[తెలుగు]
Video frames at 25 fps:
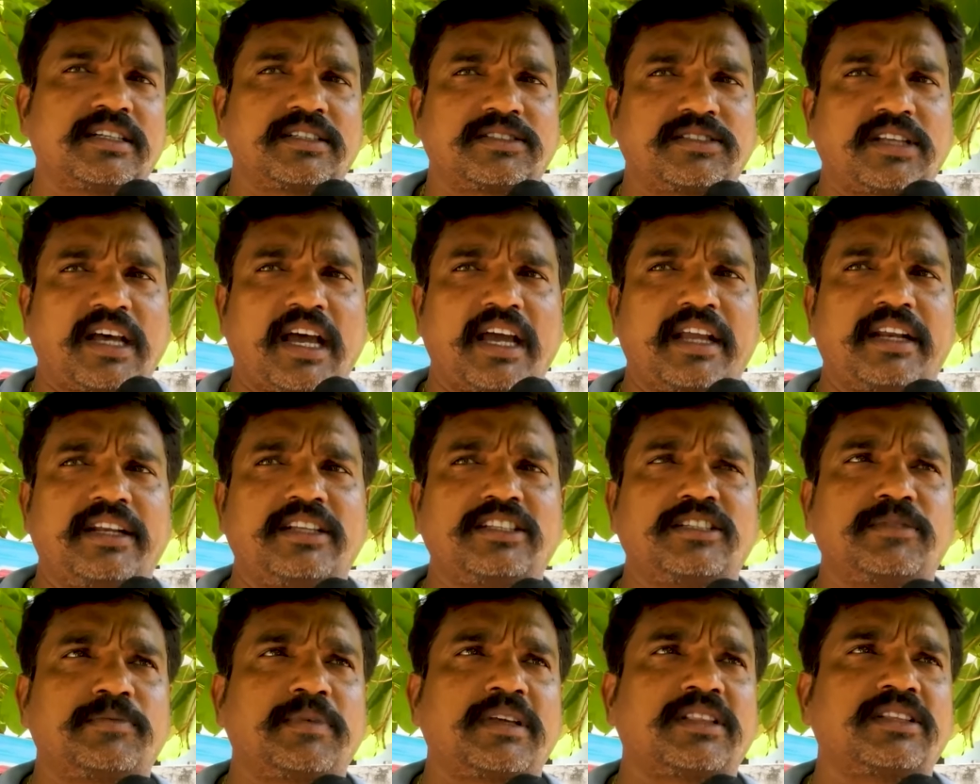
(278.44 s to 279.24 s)
స్థాయి
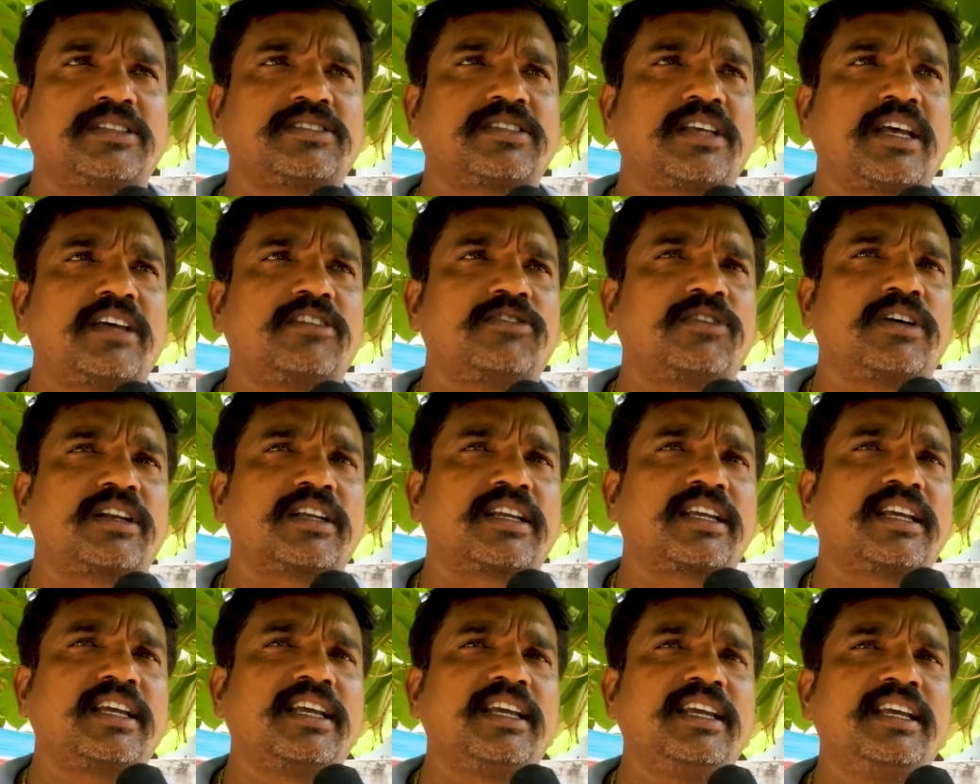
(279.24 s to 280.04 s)
నుంచి పెద్ద స్థాయి
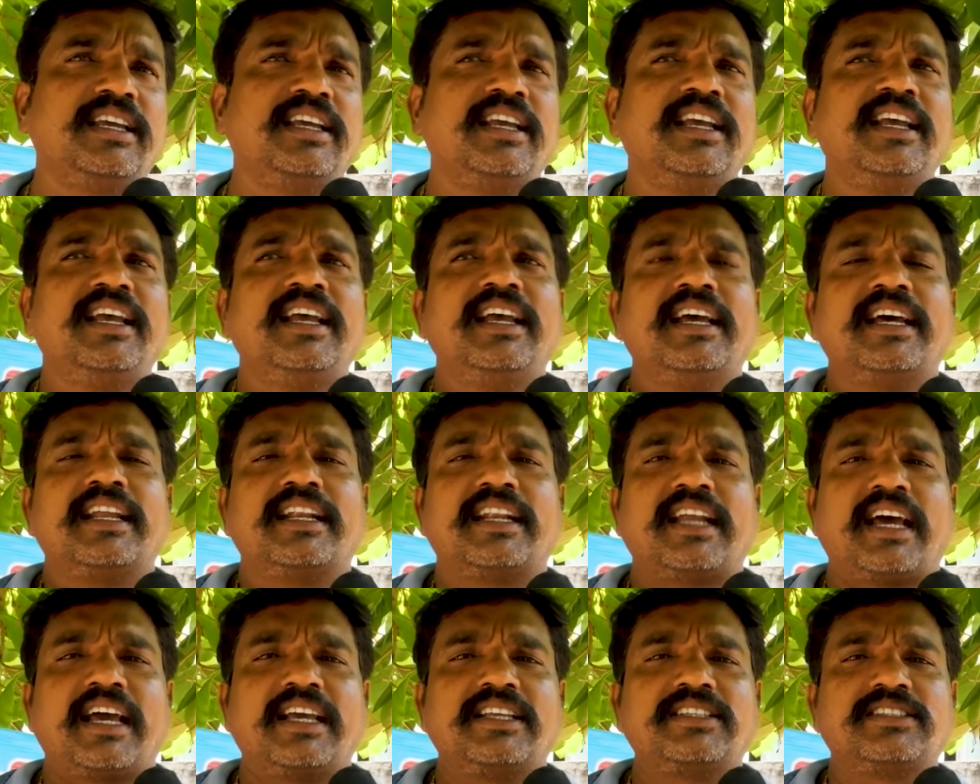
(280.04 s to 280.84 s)
వరకు
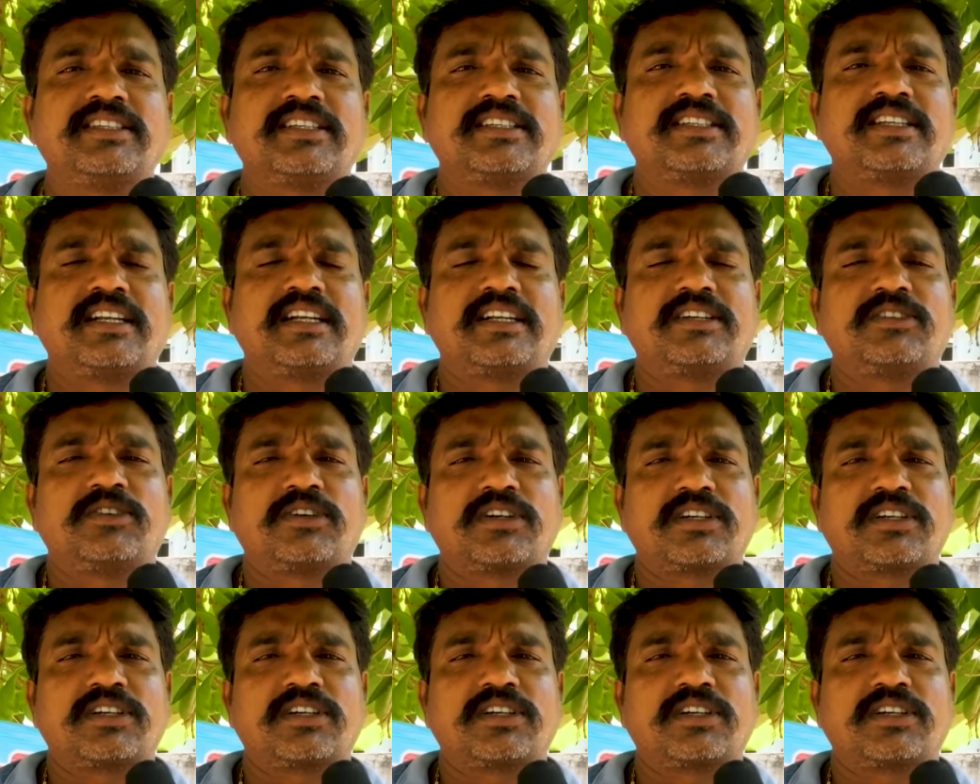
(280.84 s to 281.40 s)
న్యాయం చేసాడంటే